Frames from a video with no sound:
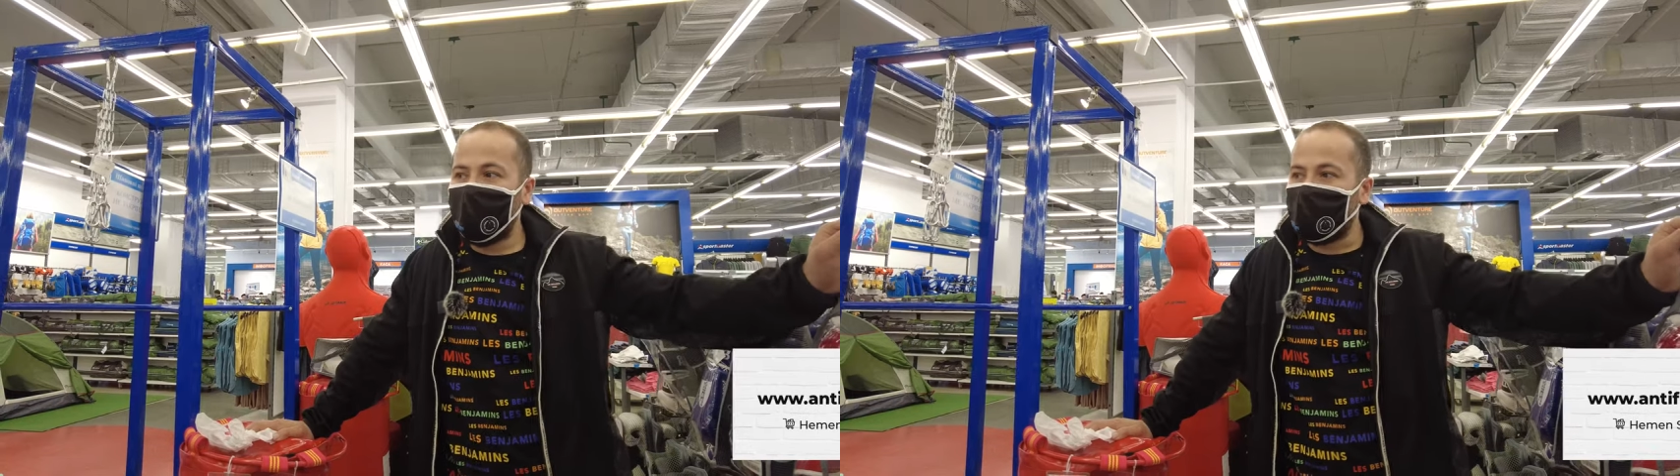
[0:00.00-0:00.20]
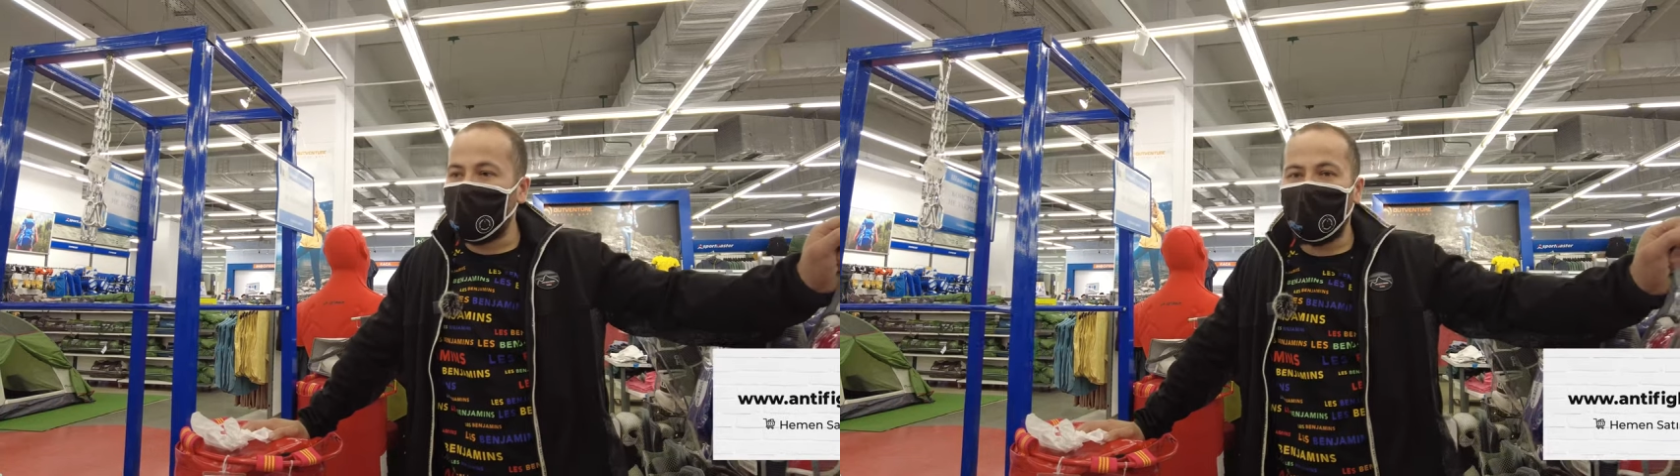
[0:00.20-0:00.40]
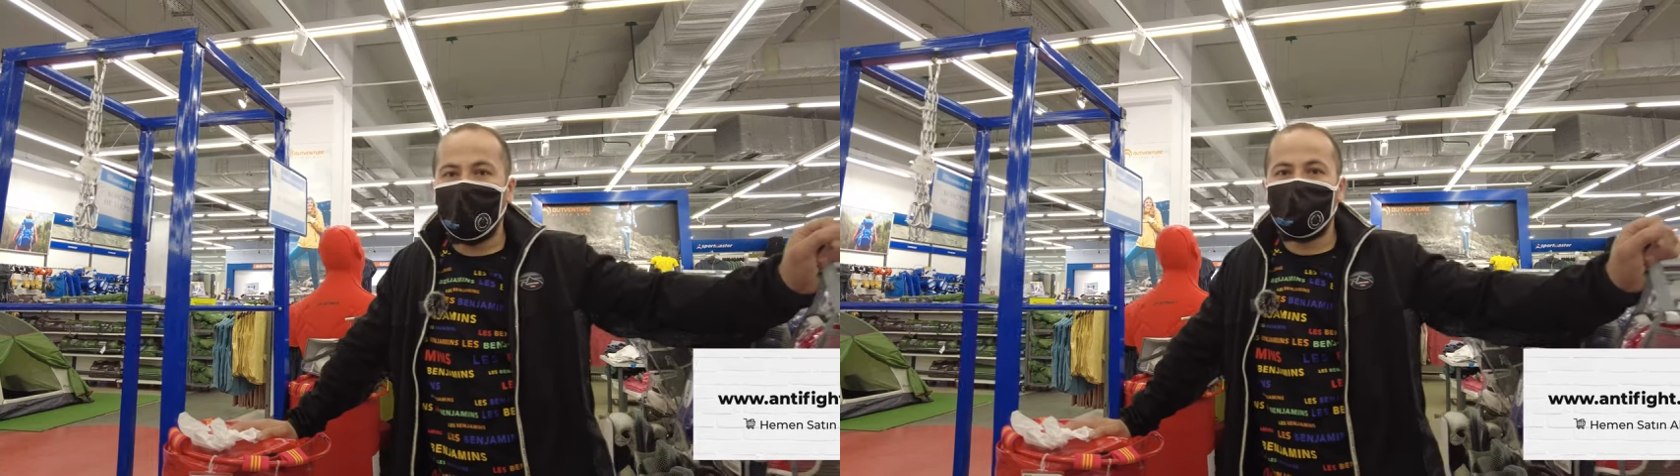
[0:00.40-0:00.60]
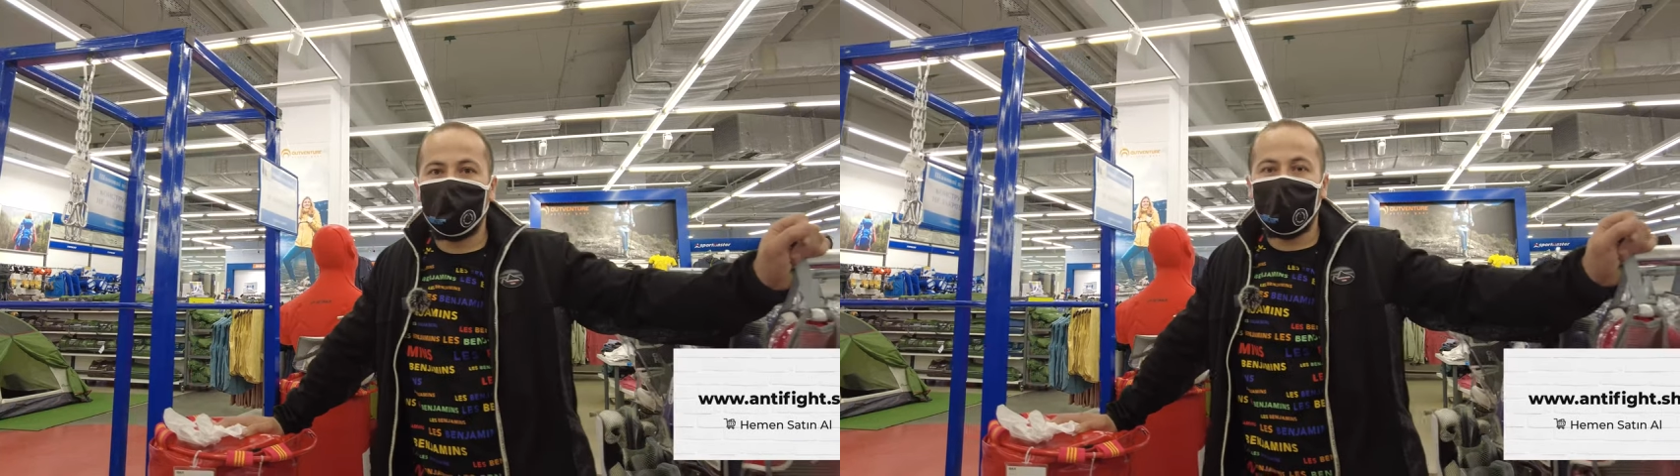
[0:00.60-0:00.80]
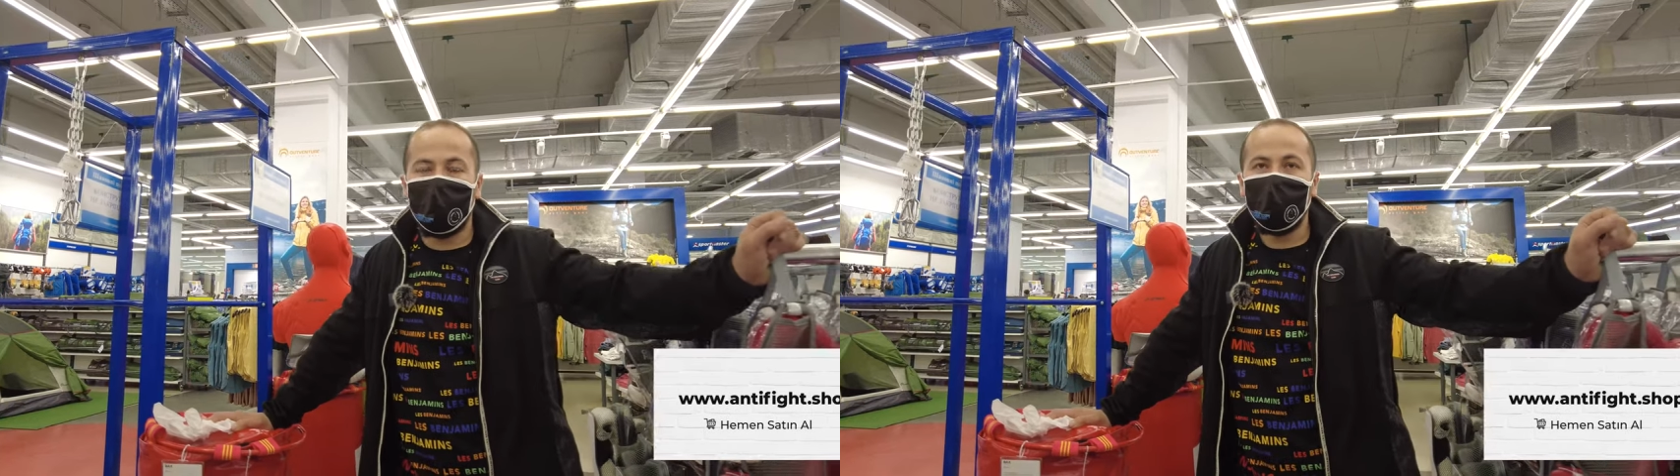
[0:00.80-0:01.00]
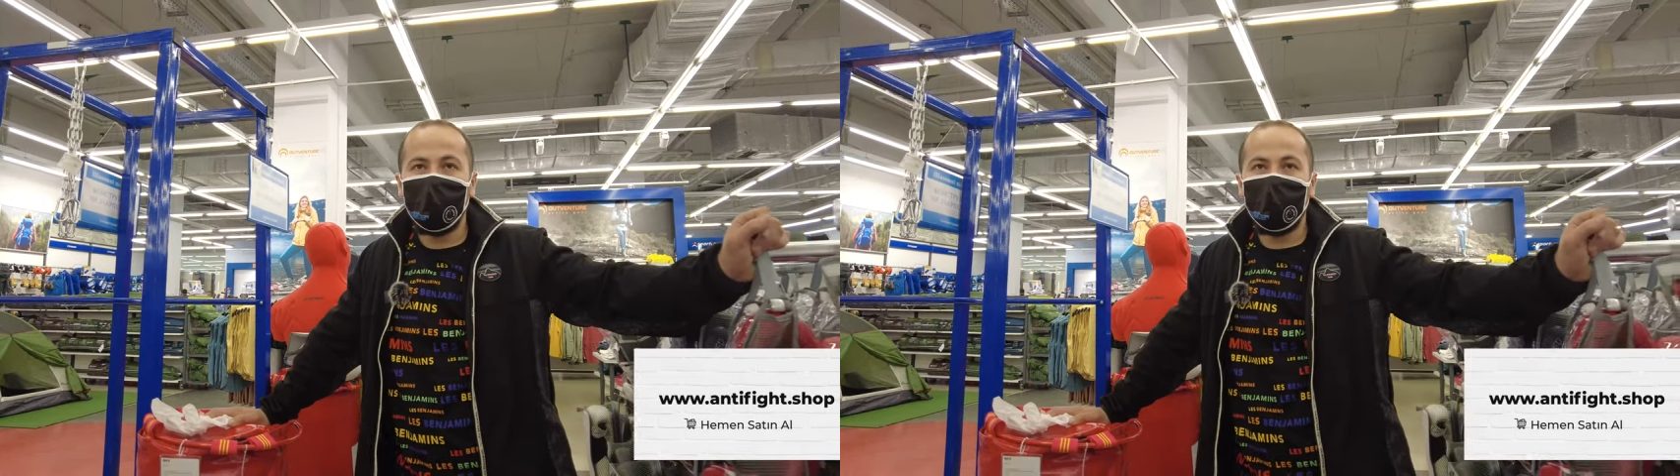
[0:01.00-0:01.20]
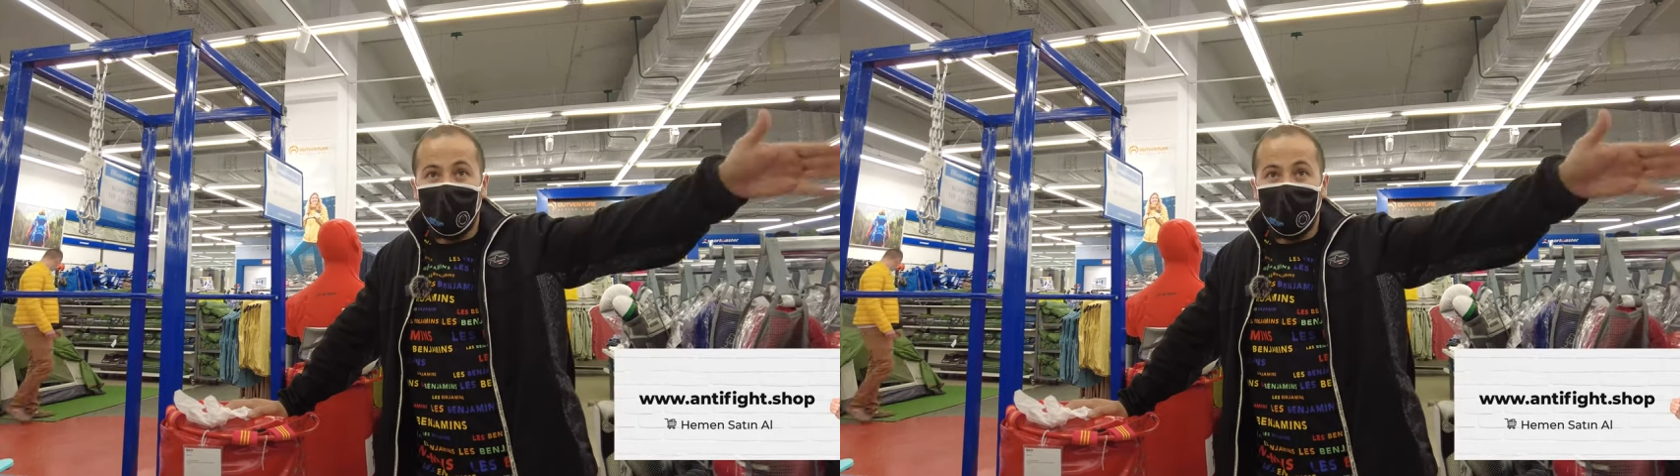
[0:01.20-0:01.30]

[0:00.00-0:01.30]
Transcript: e, özel ders veriyorduk.